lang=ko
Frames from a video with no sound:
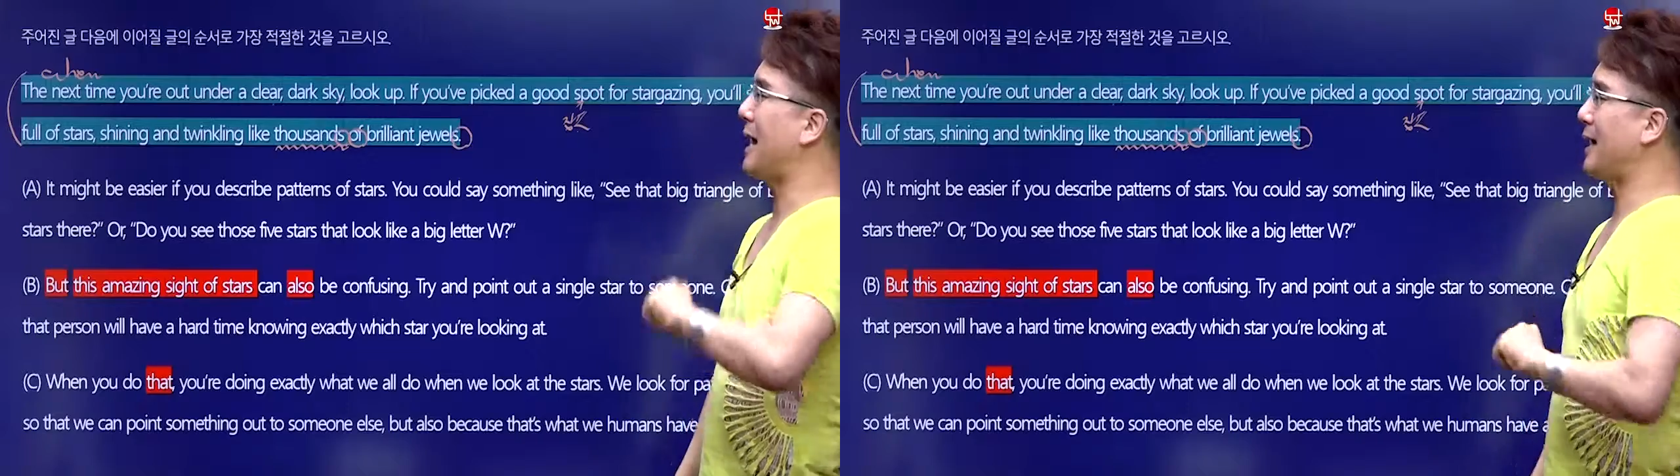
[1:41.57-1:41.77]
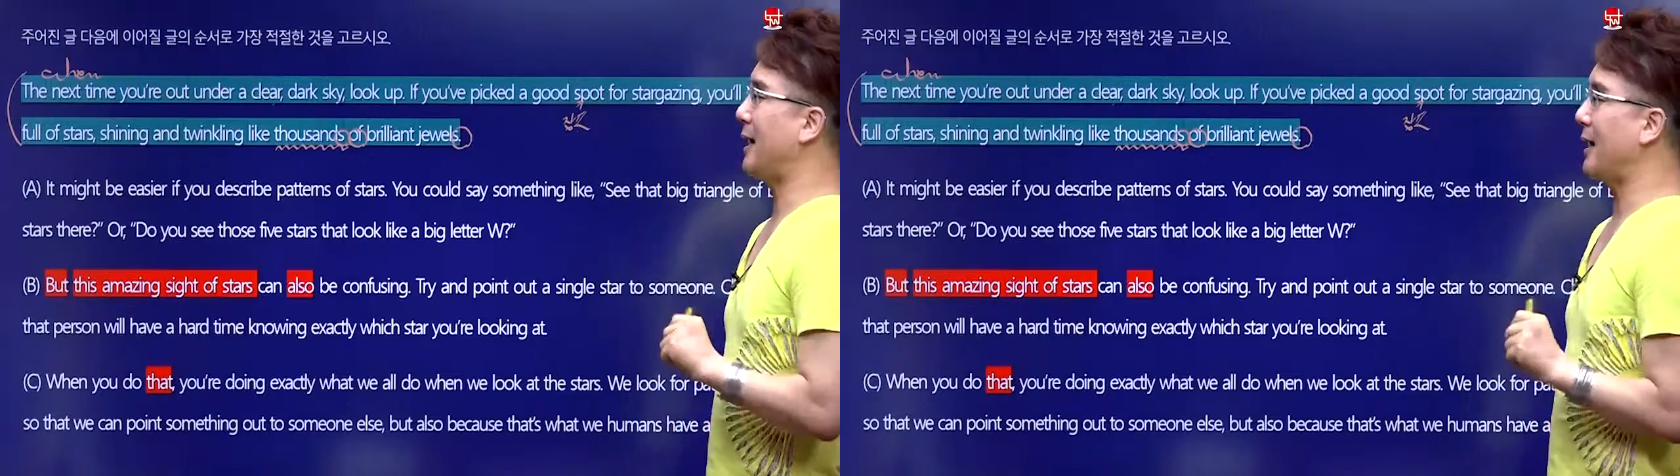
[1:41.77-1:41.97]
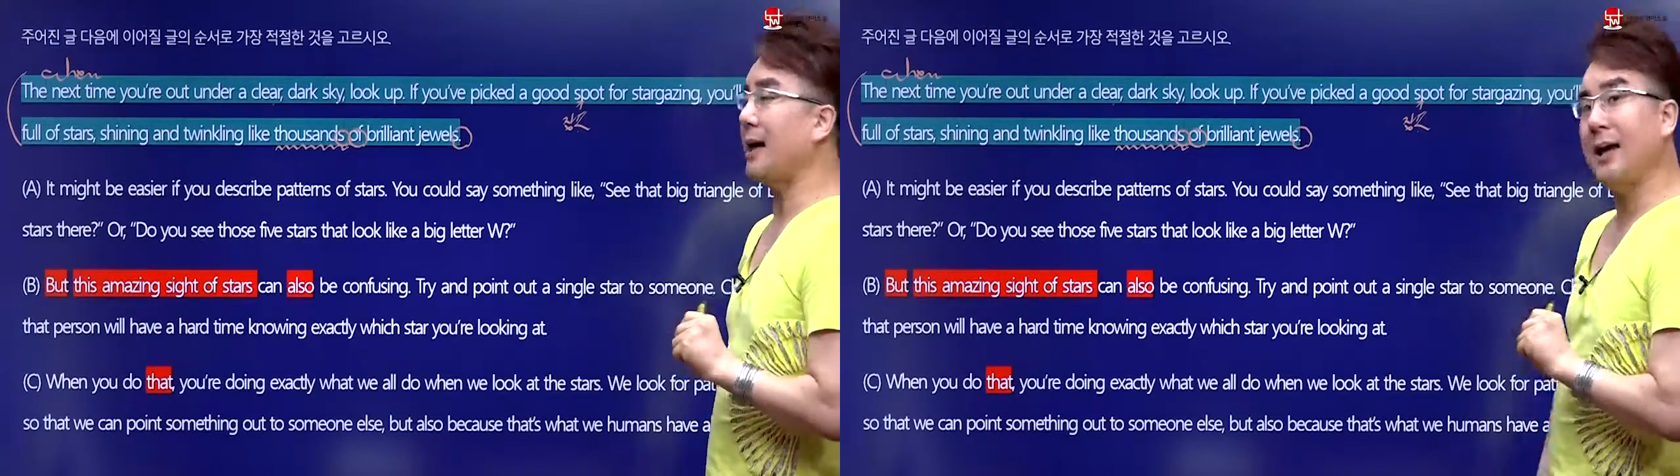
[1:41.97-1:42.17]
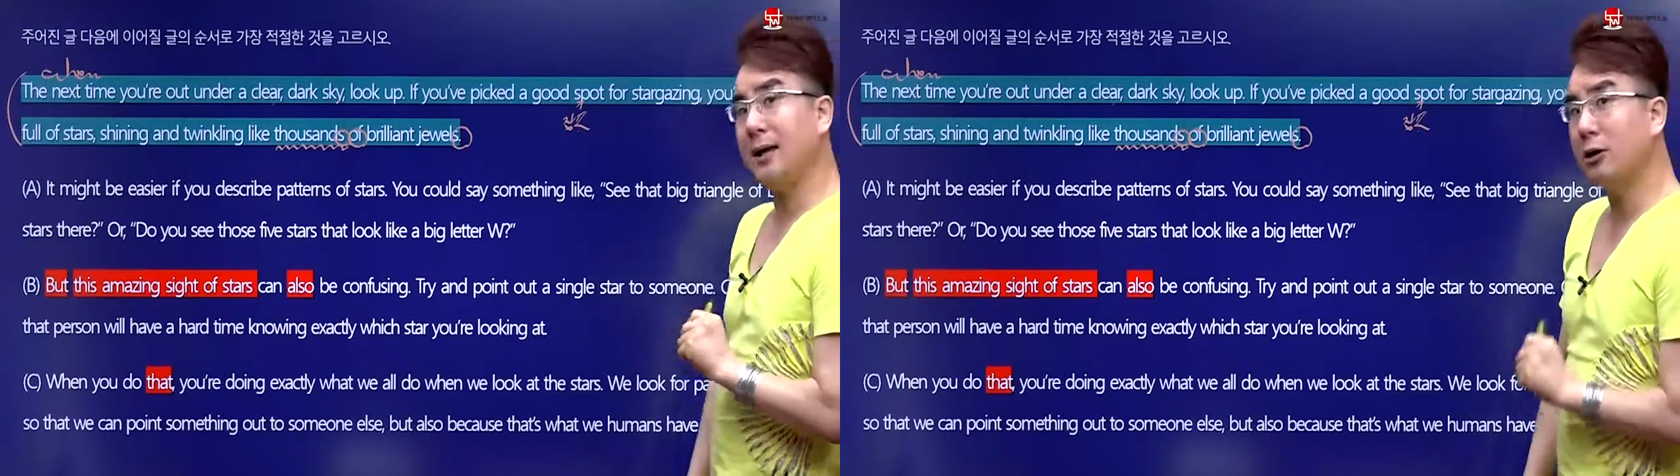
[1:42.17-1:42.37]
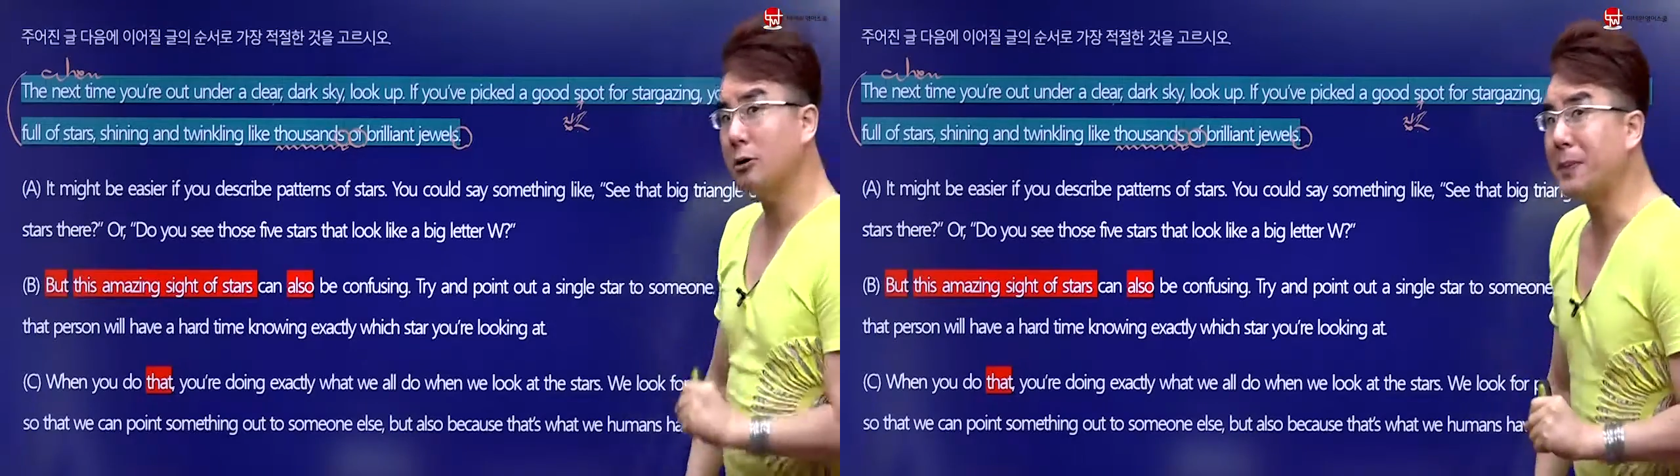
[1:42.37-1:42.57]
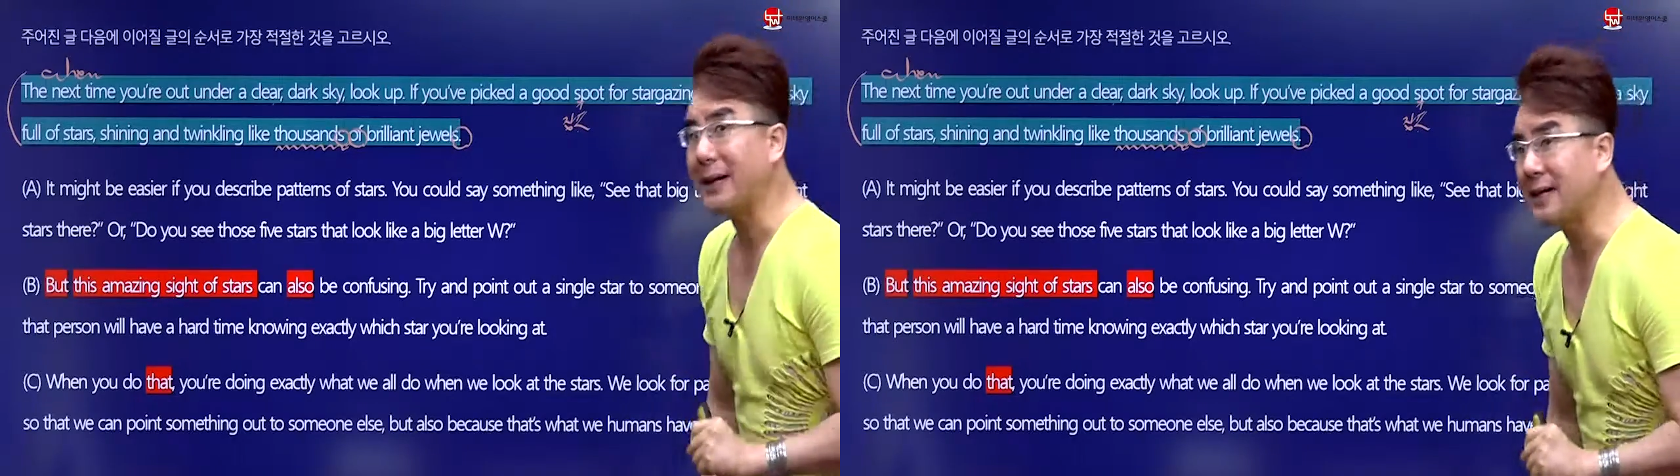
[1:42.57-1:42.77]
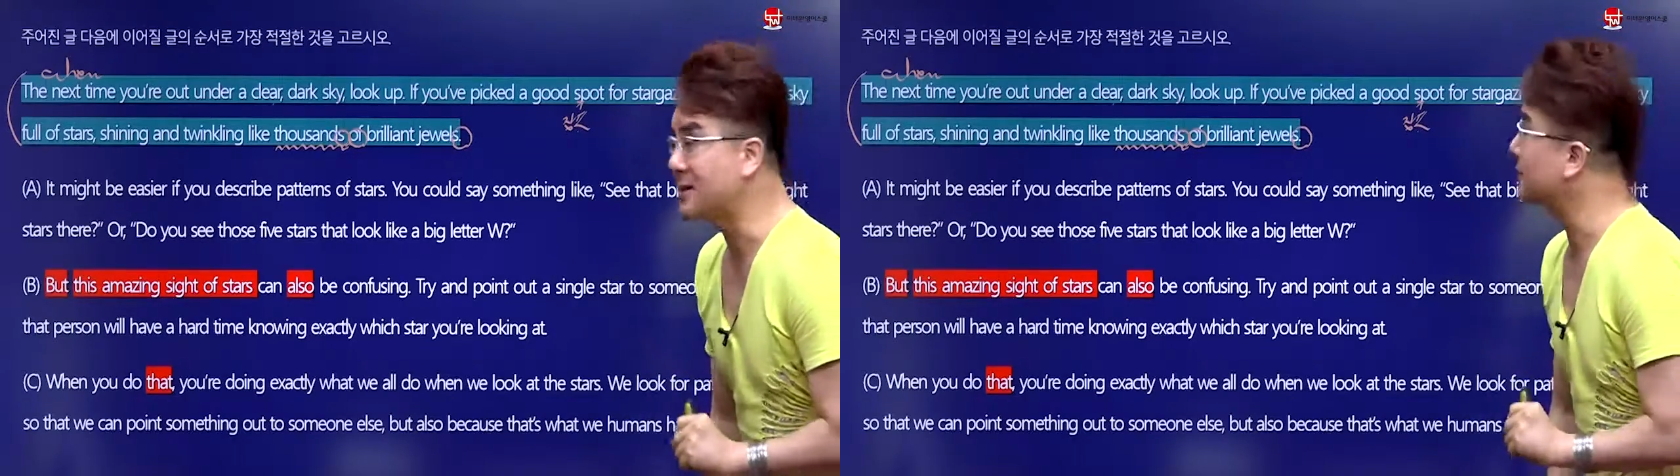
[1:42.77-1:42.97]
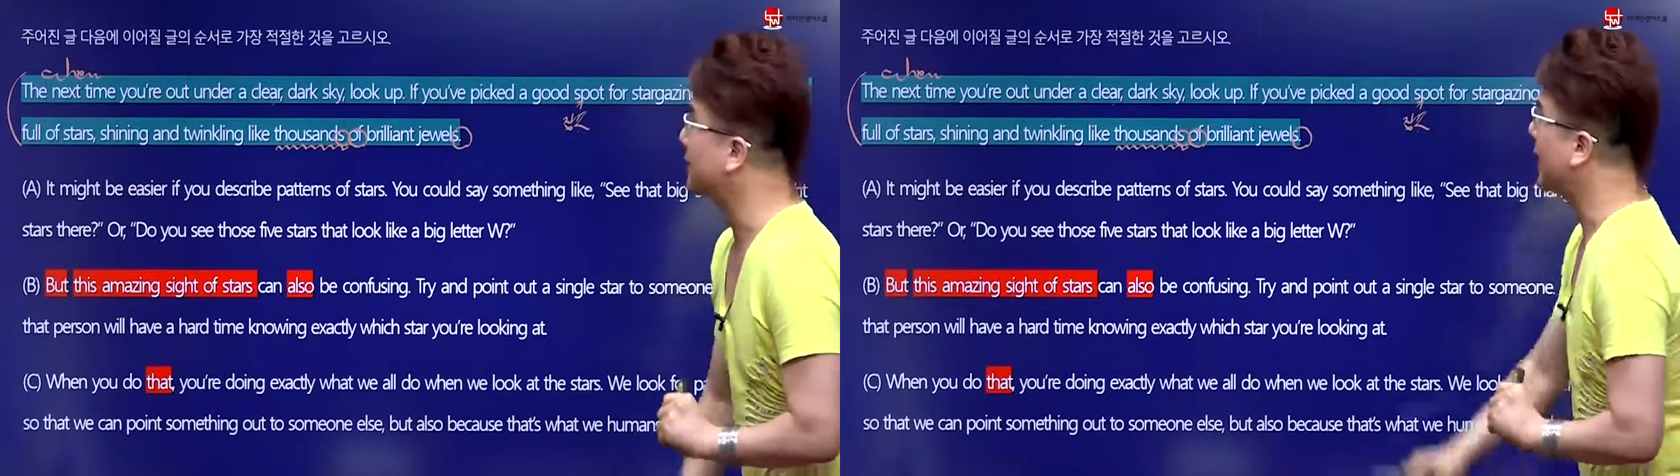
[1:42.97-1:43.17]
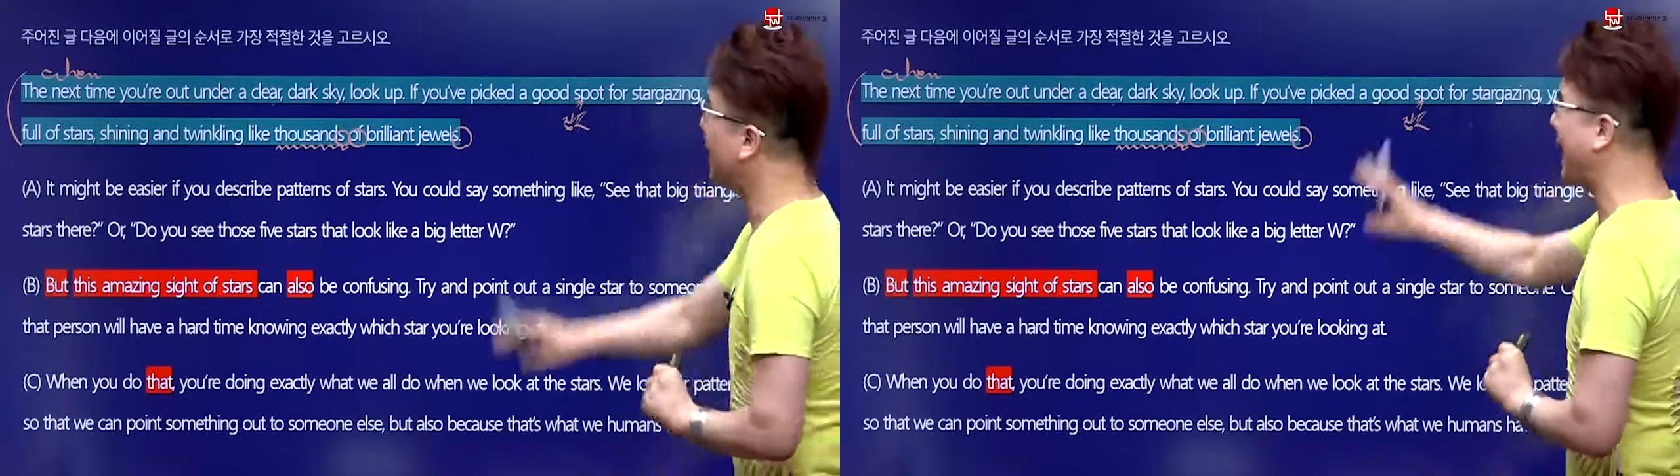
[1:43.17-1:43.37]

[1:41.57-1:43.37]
아래에 여러분이 밝혔을 때